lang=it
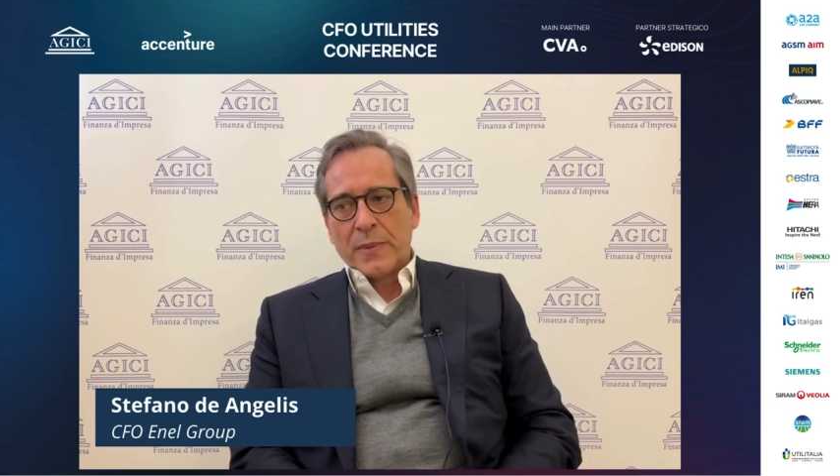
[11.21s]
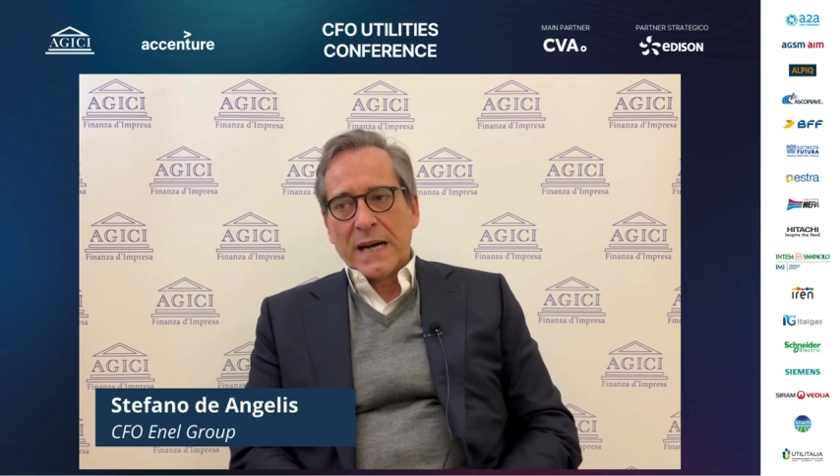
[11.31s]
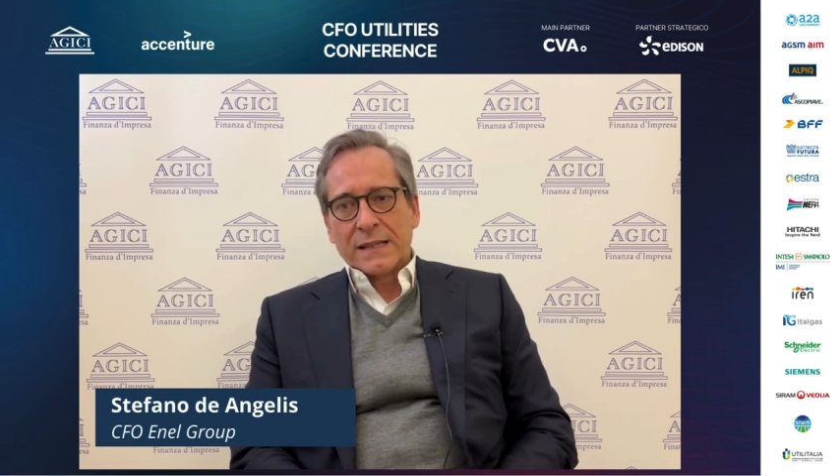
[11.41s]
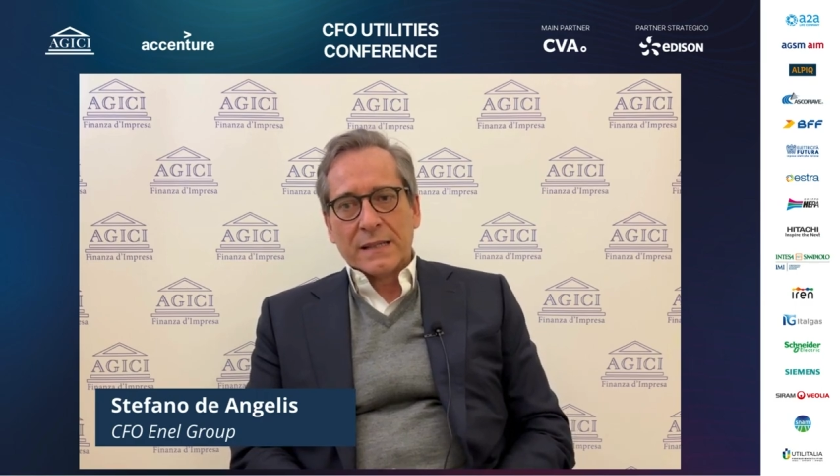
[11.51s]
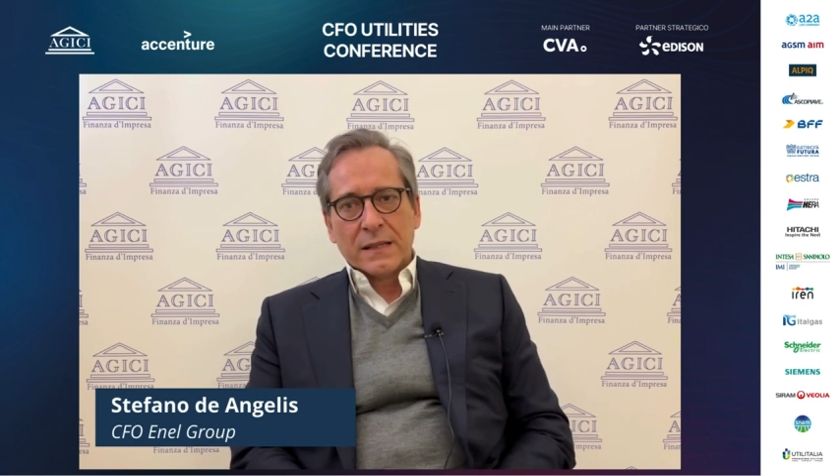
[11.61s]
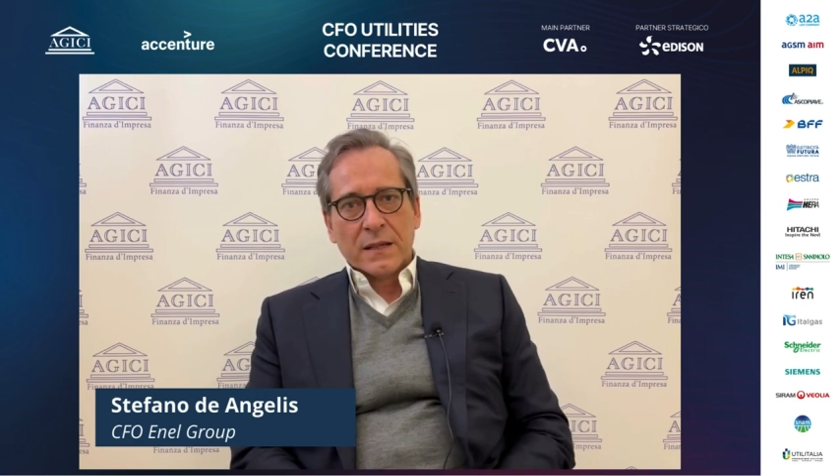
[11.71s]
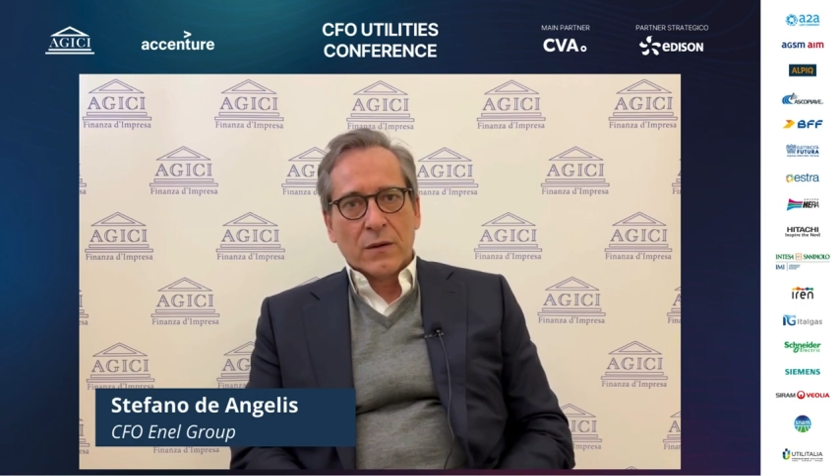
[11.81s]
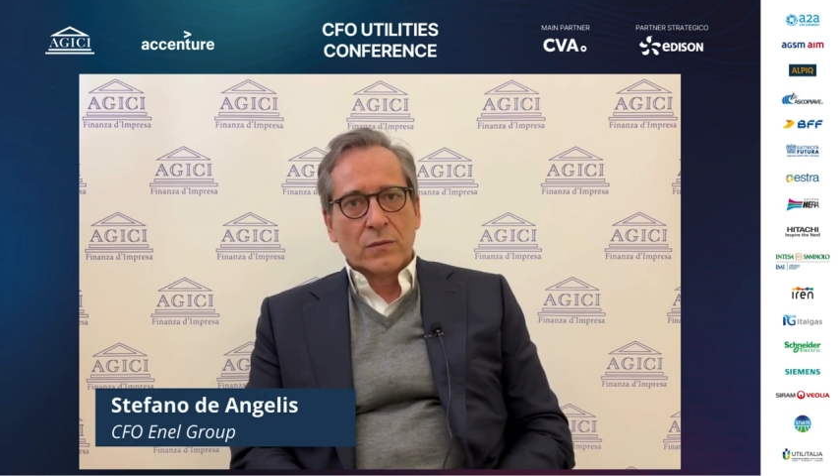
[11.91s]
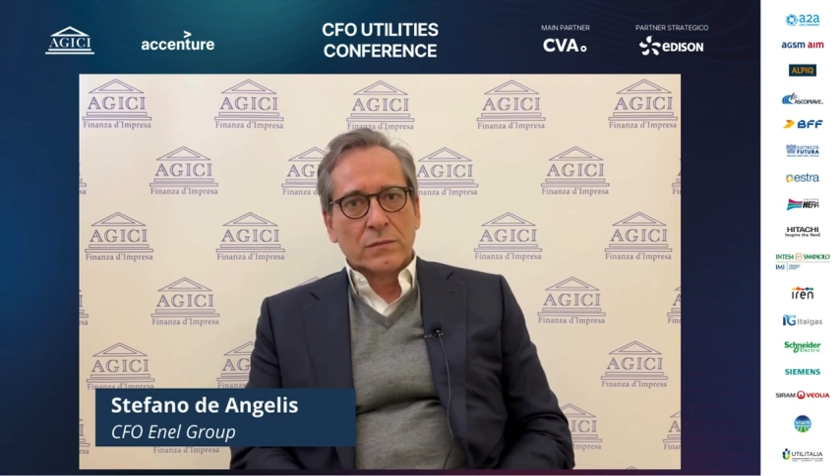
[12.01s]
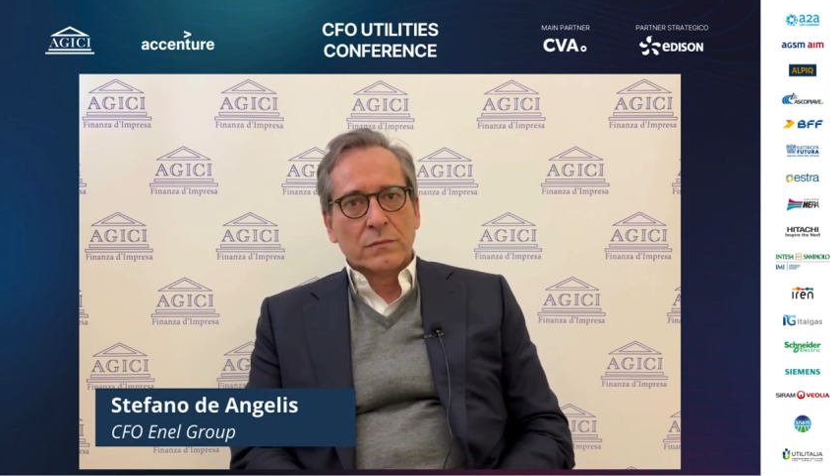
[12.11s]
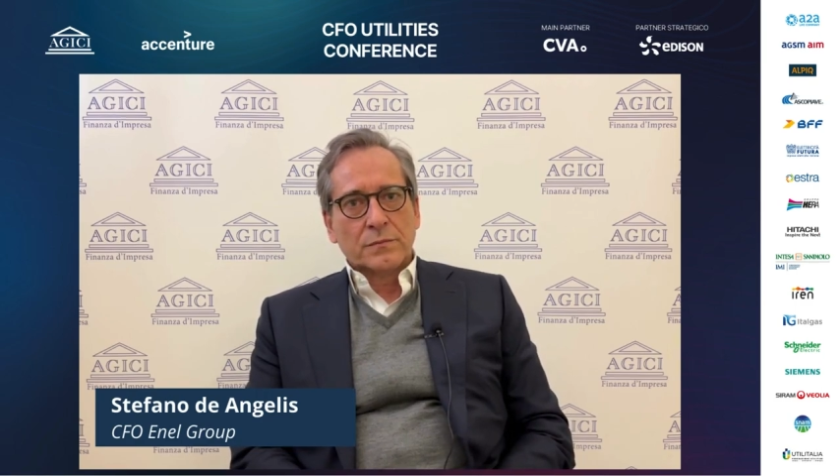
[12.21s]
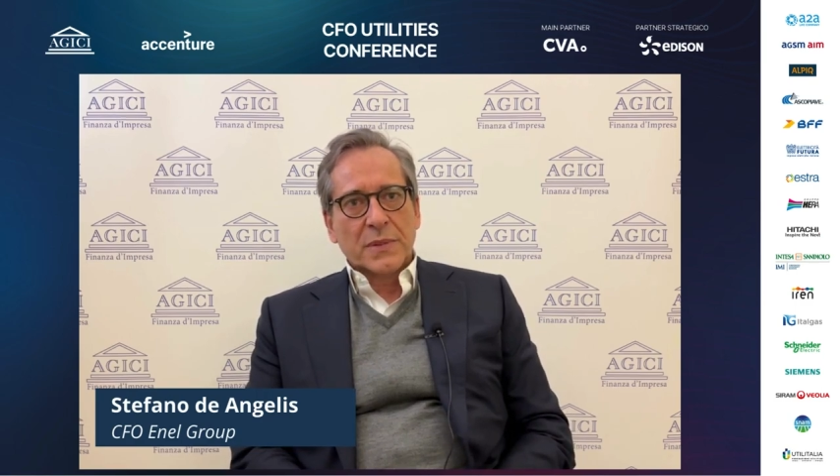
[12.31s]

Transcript: parte da un